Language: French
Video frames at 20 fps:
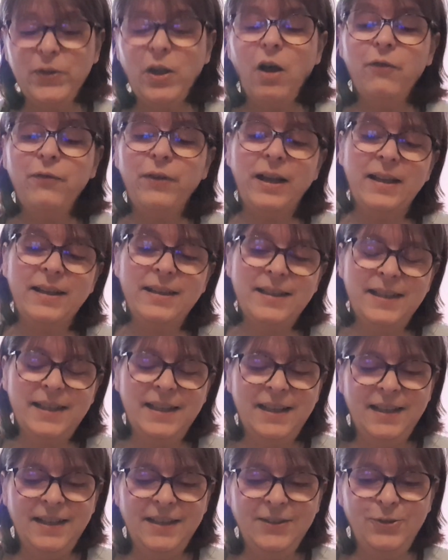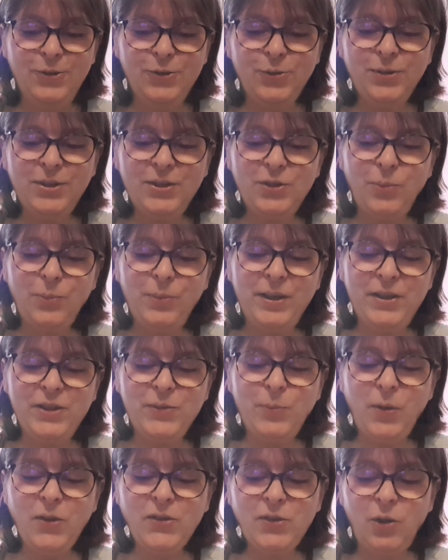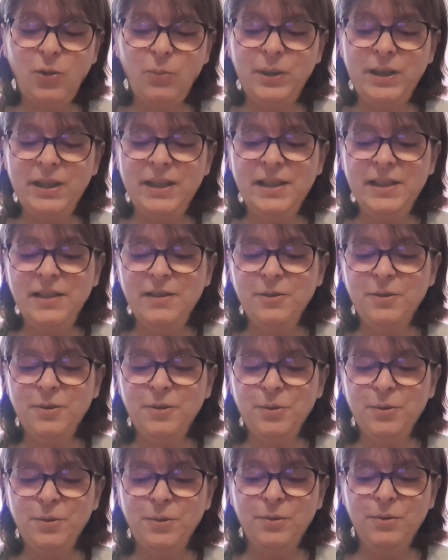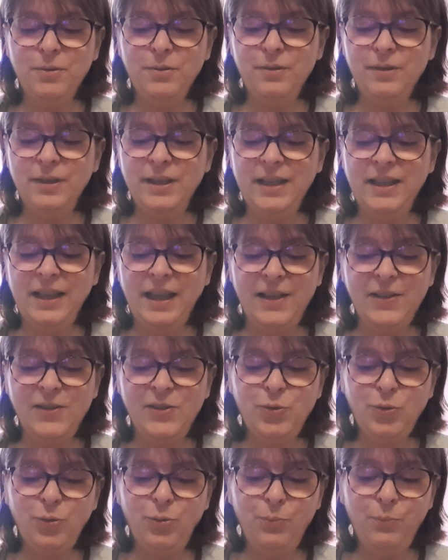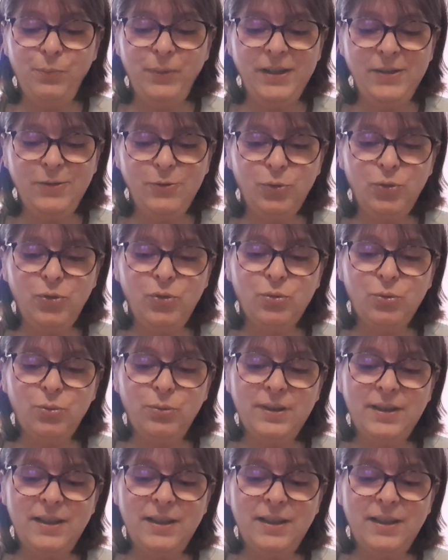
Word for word: Enfin, ce sont des embellissements, ça embellit euh, les créations, mais ce sont